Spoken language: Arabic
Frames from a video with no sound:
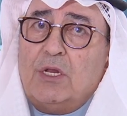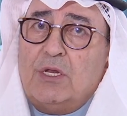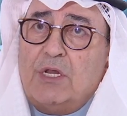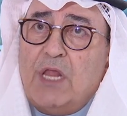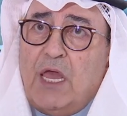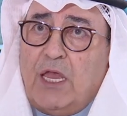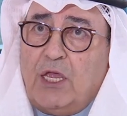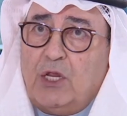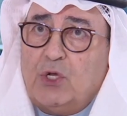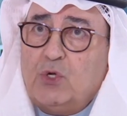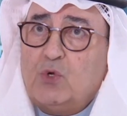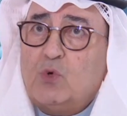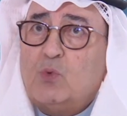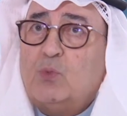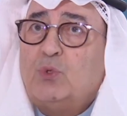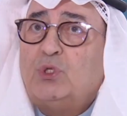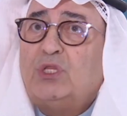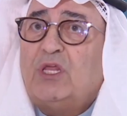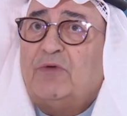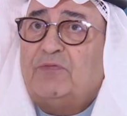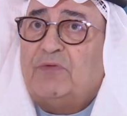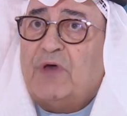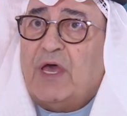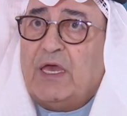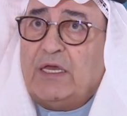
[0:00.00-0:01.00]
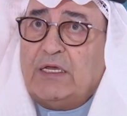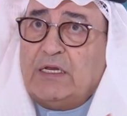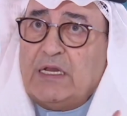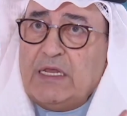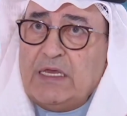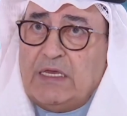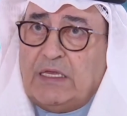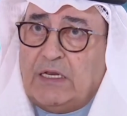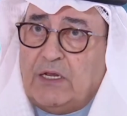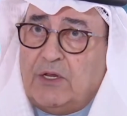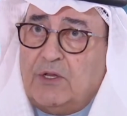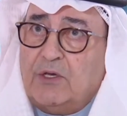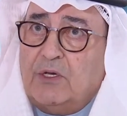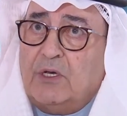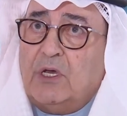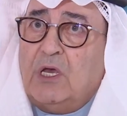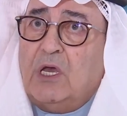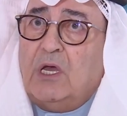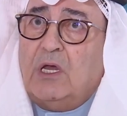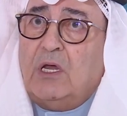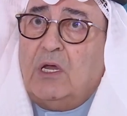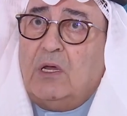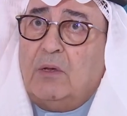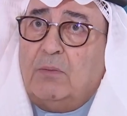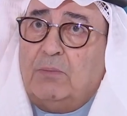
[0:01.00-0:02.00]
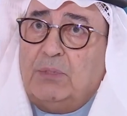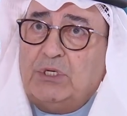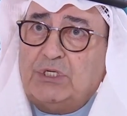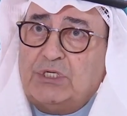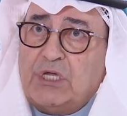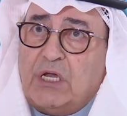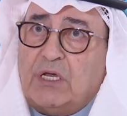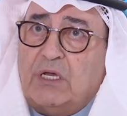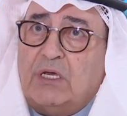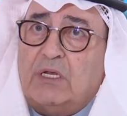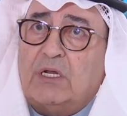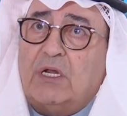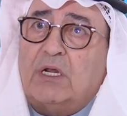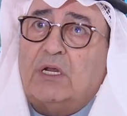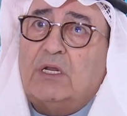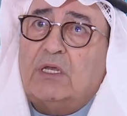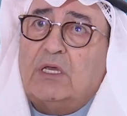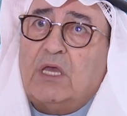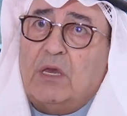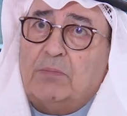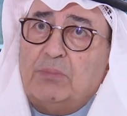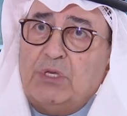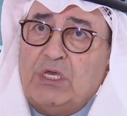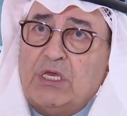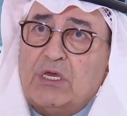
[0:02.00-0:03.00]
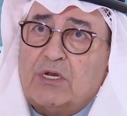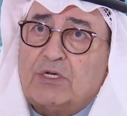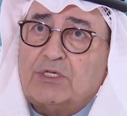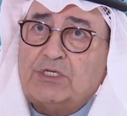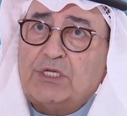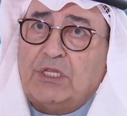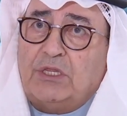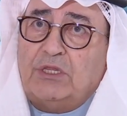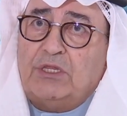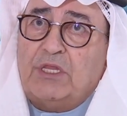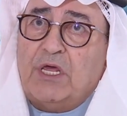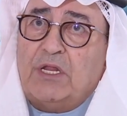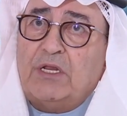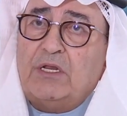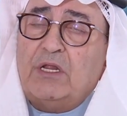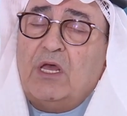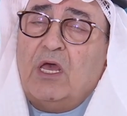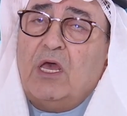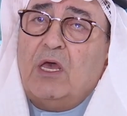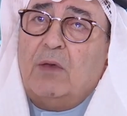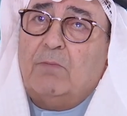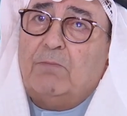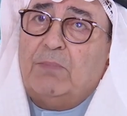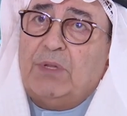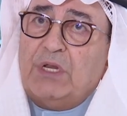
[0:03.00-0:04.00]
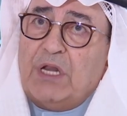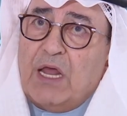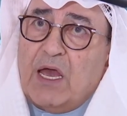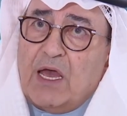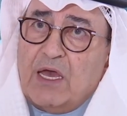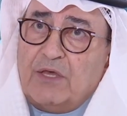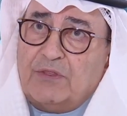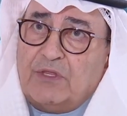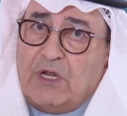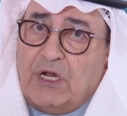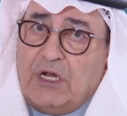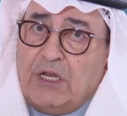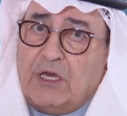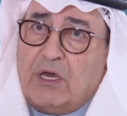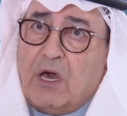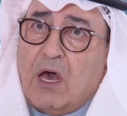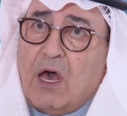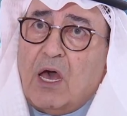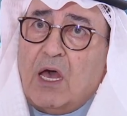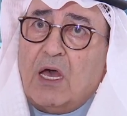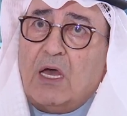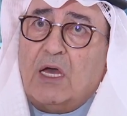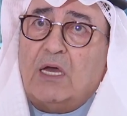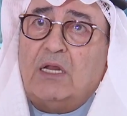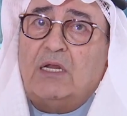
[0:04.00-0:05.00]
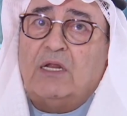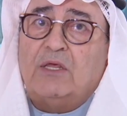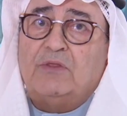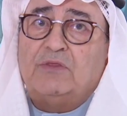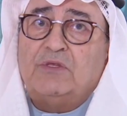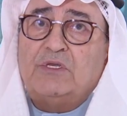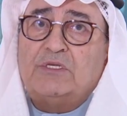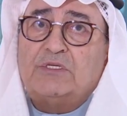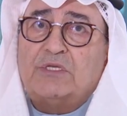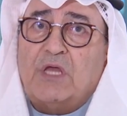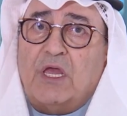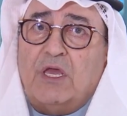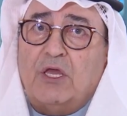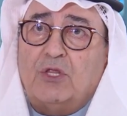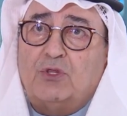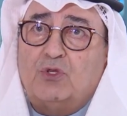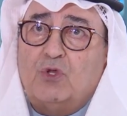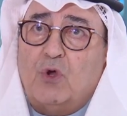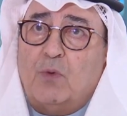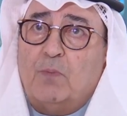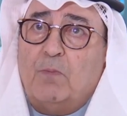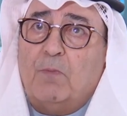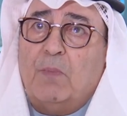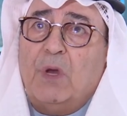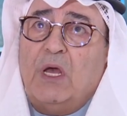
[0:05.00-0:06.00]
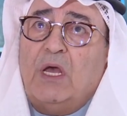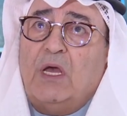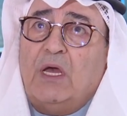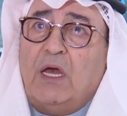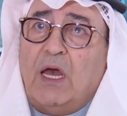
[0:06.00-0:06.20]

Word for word: نحن متفائلين بشكل كبير جدا من هذا اللقاء الذي سيتم